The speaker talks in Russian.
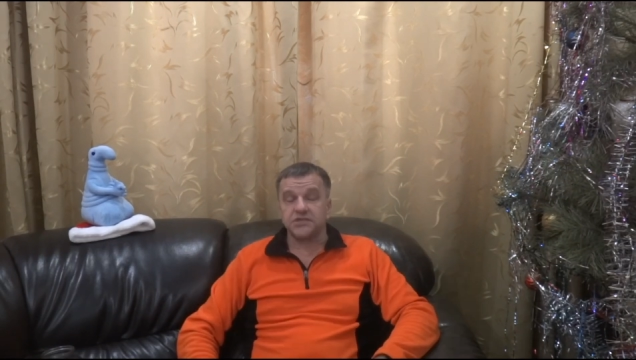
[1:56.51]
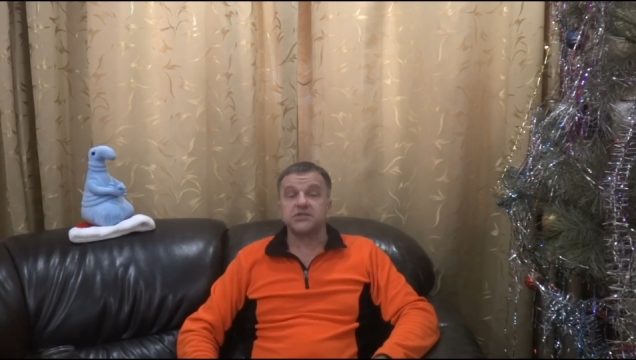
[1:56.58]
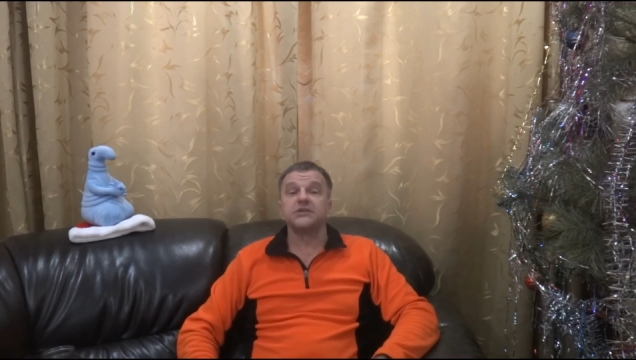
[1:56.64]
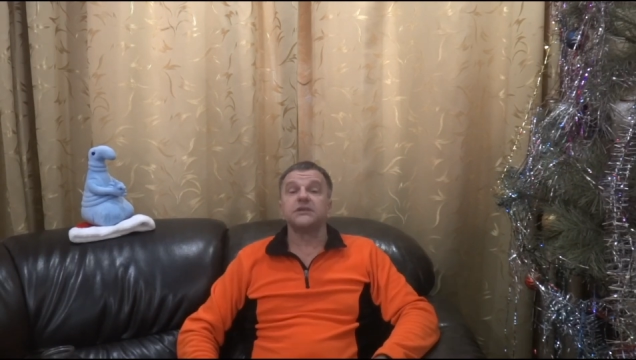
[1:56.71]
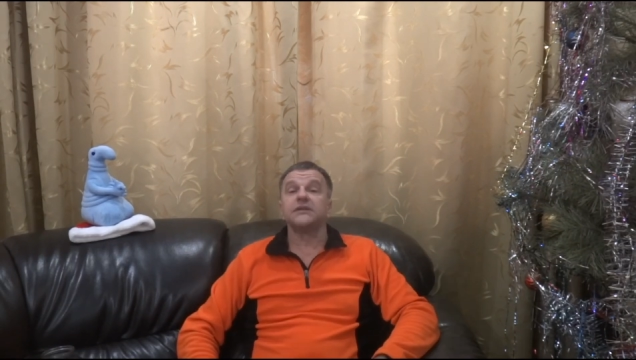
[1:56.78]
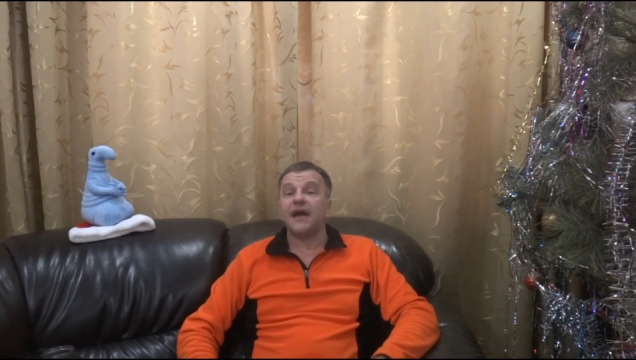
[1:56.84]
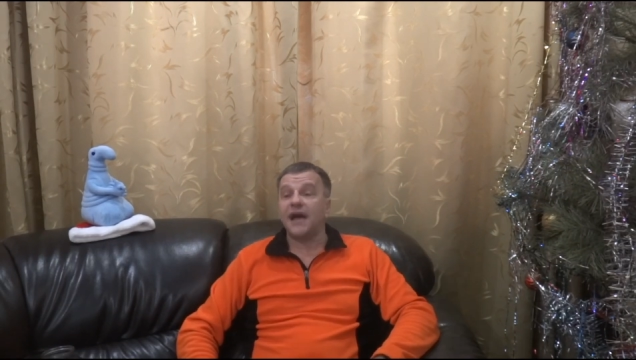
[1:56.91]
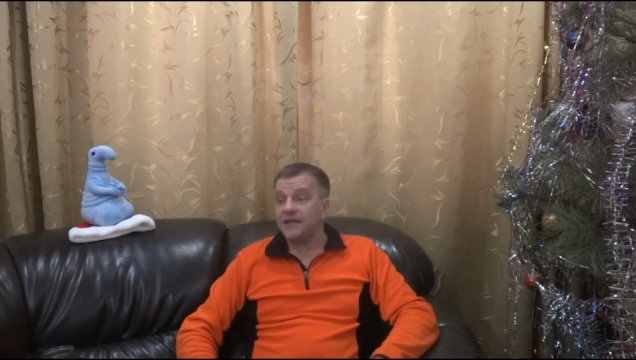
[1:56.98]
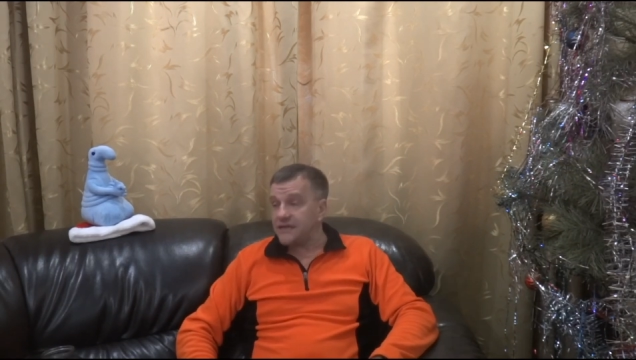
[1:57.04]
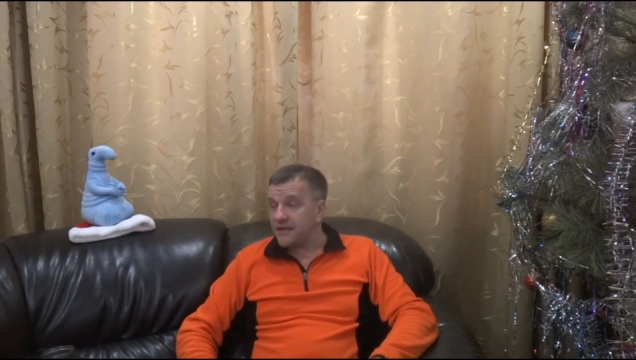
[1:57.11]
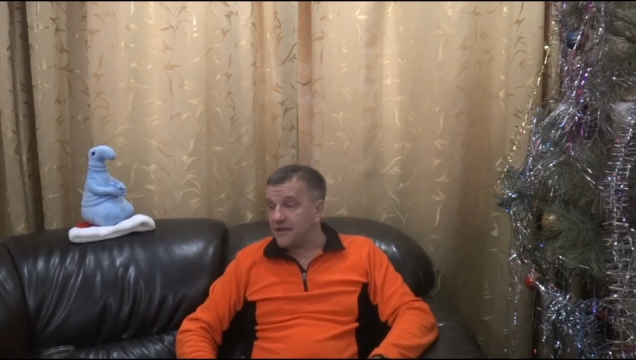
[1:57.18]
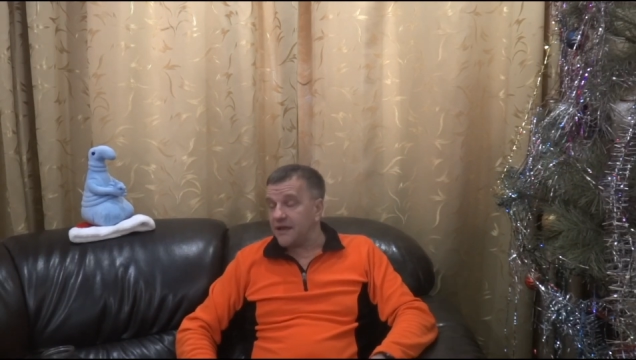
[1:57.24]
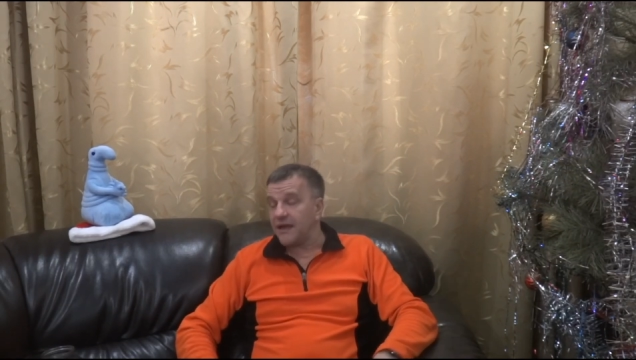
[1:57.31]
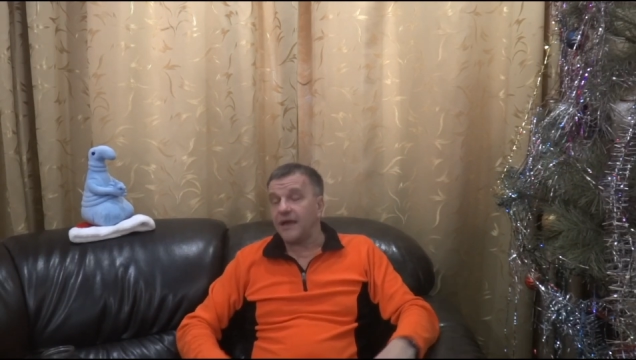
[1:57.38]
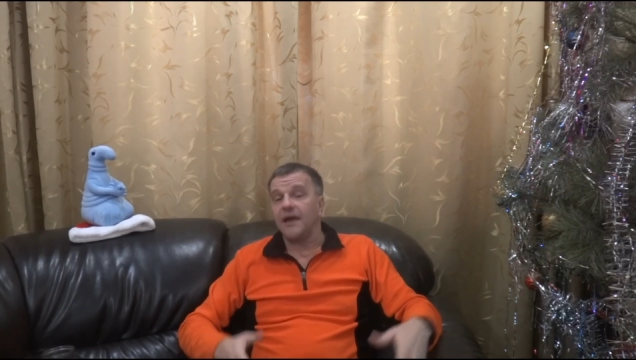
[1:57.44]

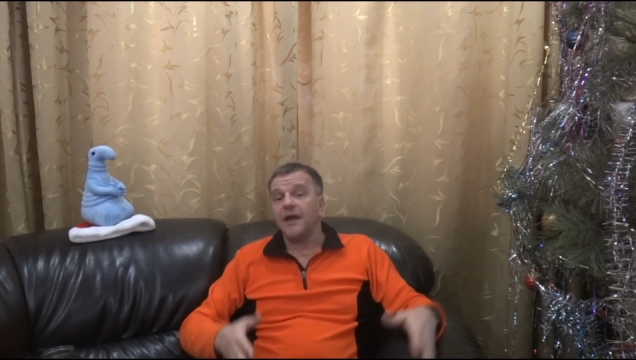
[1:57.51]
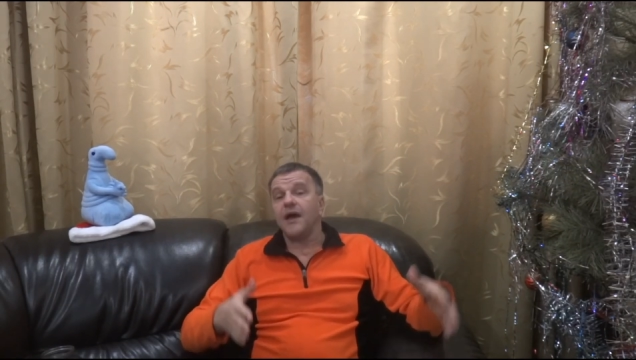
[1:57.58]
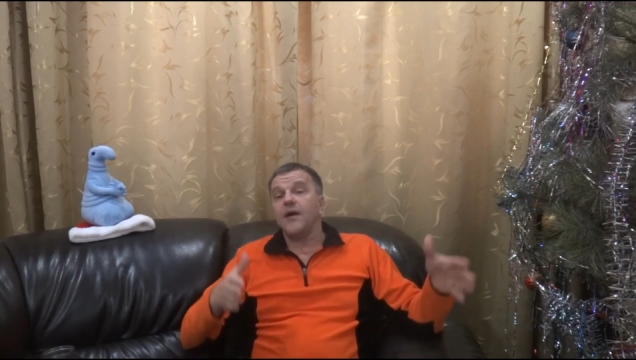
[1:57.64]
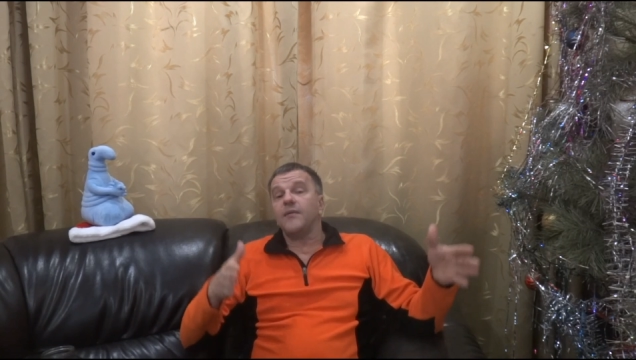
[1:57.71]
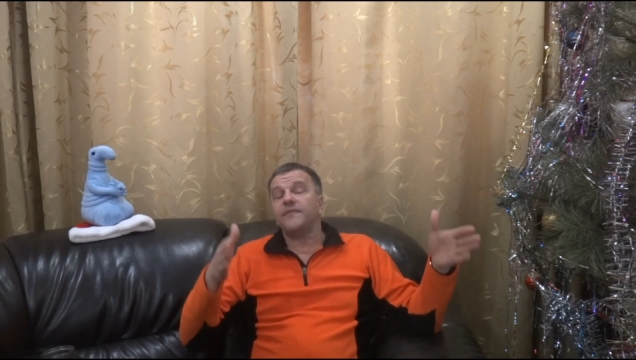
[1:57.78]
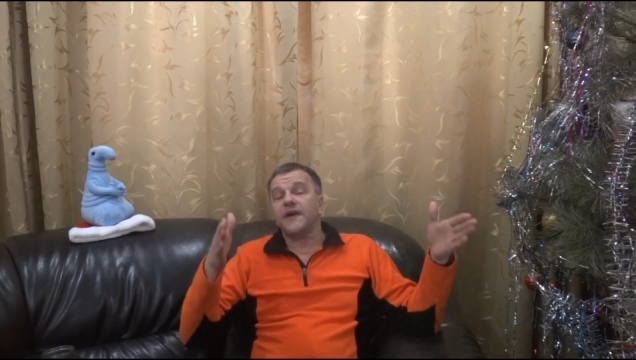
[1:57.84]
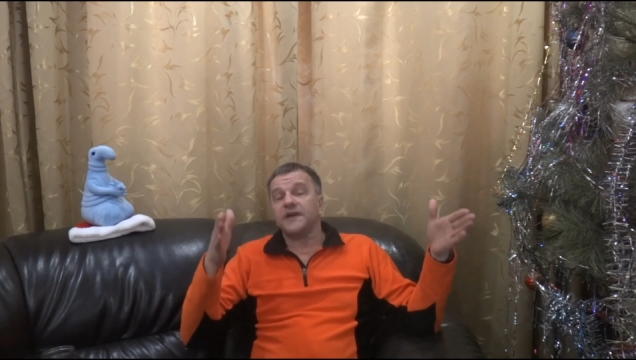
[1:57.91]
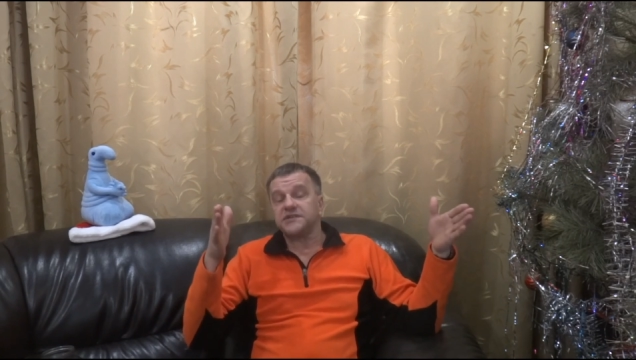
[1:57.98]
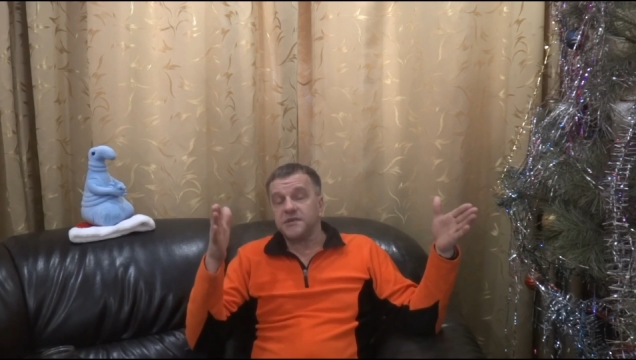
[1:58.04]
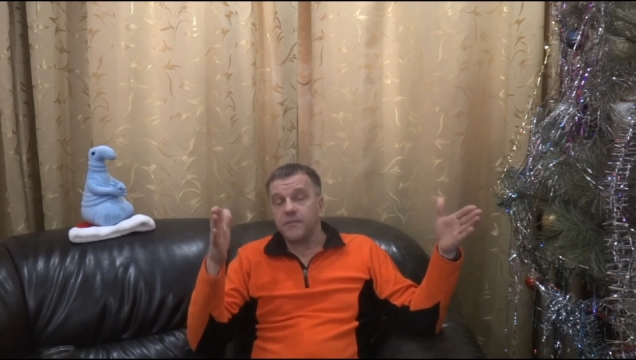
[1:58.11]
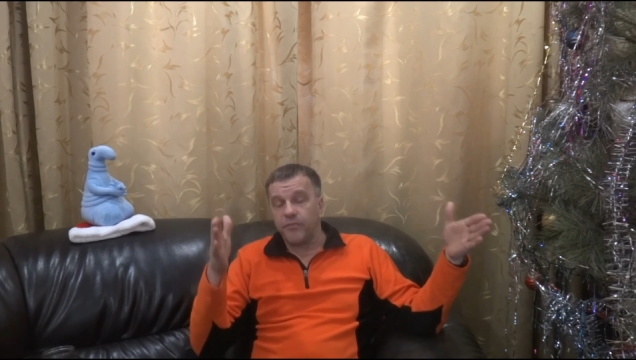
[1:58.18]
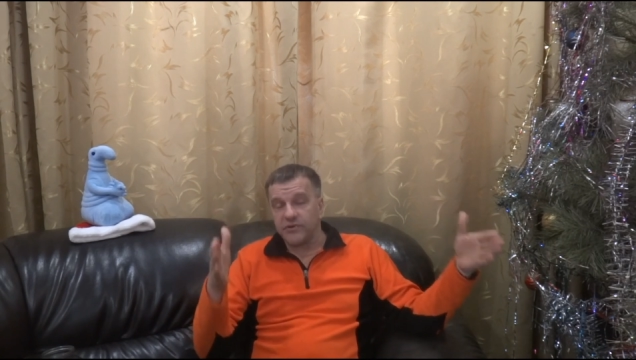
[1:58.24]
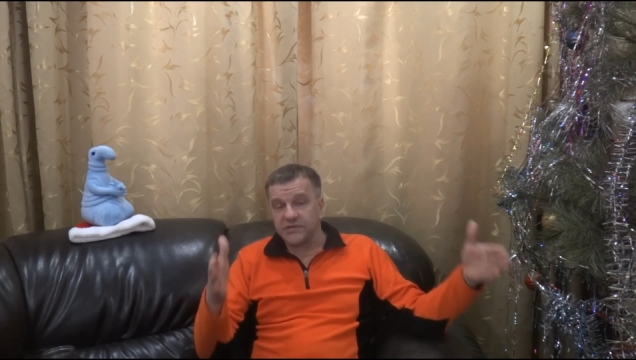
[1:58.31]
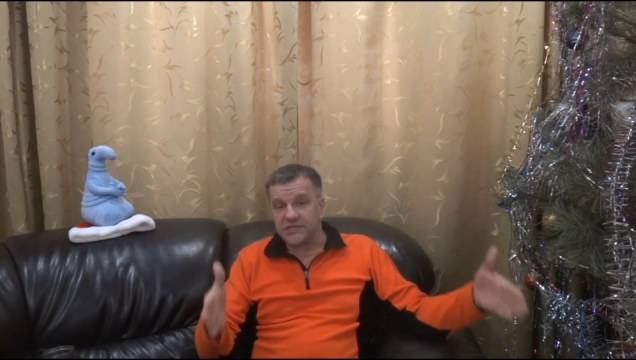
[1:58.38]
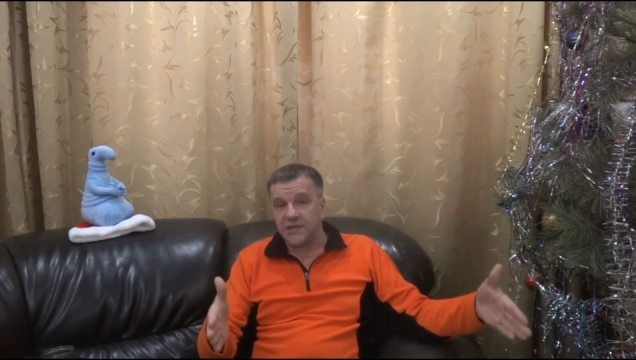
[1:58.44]
Желательно даже
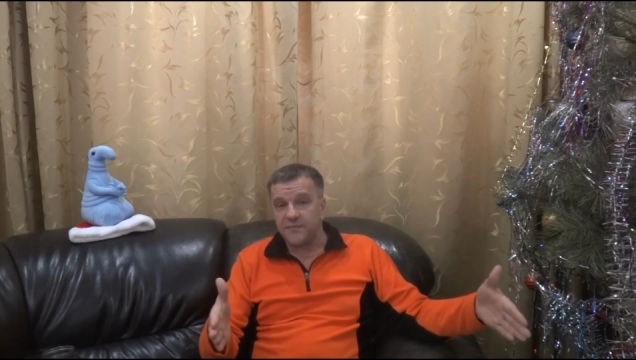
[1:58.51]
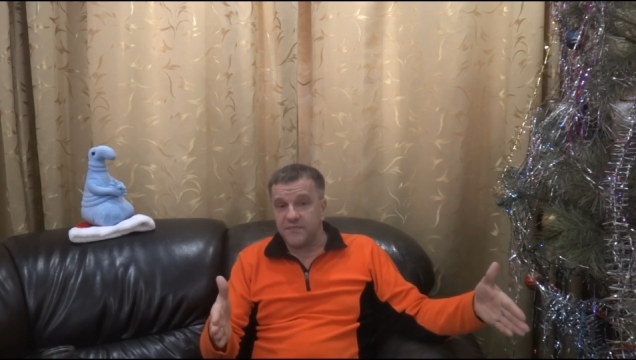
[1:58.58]
после